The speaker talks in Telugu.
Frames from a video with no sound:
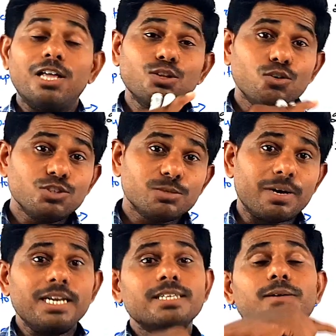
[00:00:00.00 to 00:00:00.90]
అందులోంచి
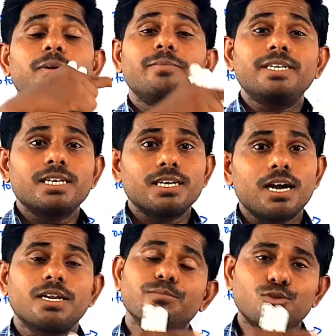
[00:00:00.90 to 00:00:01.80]
మళ్ళీ
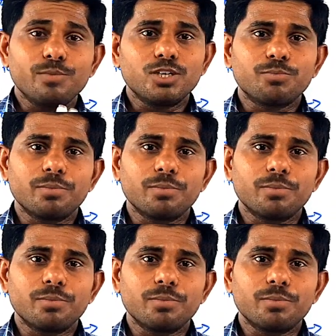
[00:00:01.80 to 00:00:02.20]
సప్లిమెంటరీకి ఆర్ ఇంప్రూవ్మెంట్